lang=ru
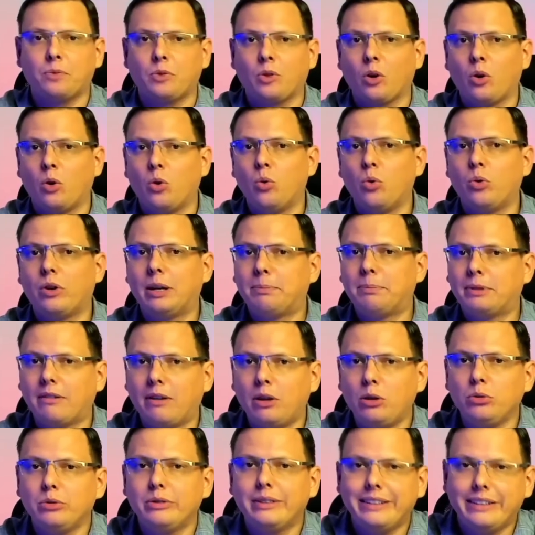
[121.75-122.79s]
У
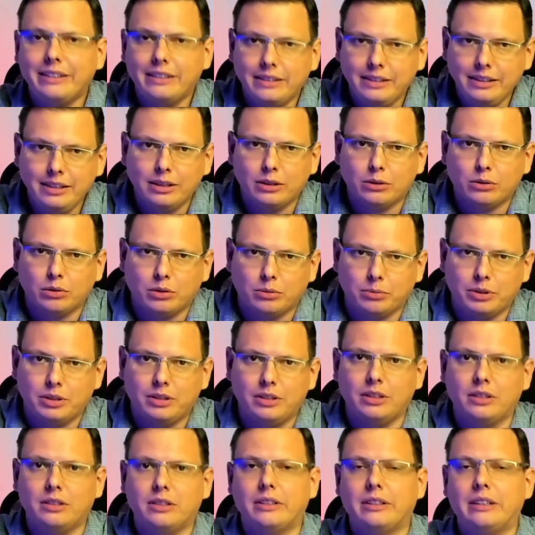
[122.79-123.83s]
криптовалюты нет
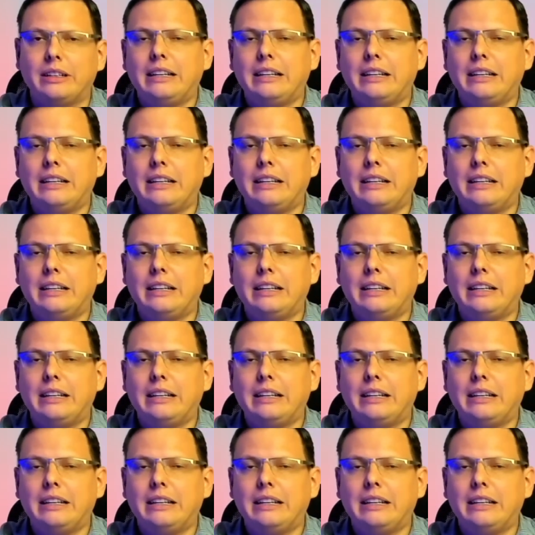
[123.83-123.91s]
эмитента